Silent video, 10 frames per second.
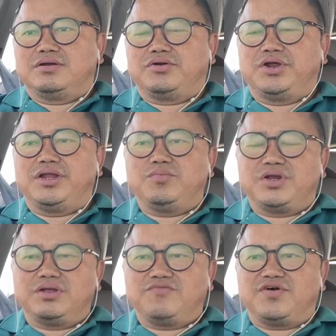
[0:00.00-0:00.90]
ट्रेनिंग
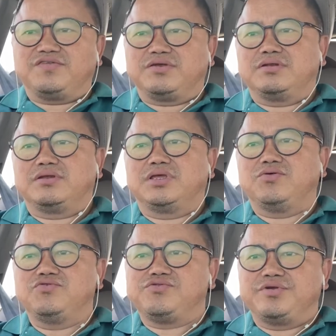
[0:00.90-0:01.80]
मीटिंग फंक्शन
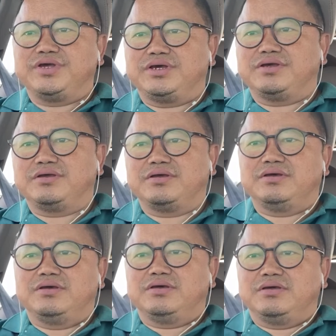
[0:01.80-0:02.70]
क्यों ज़रूरी है
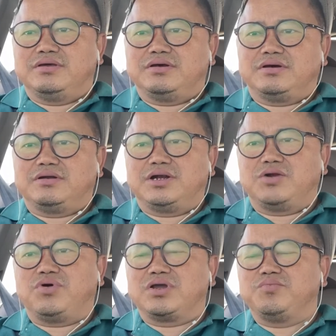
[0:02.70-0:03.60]

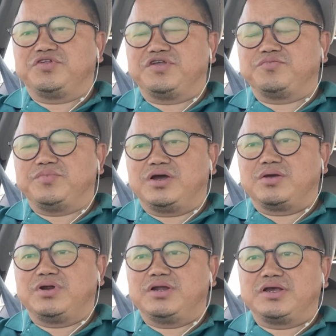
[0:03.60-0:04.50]
नेटवर्किंग बिजनेस में आगे
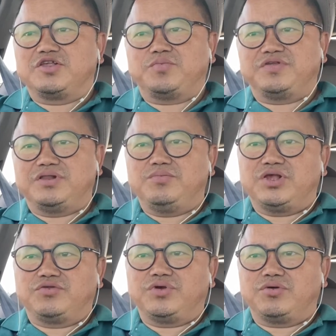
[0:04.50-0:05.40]
बढ़ने के स्पेशली
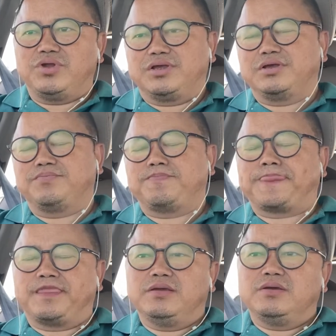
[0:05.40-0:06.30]
बेसवे को लेके
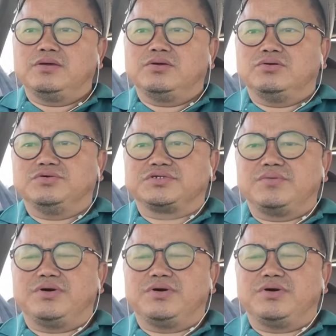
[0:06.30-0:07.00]
उसके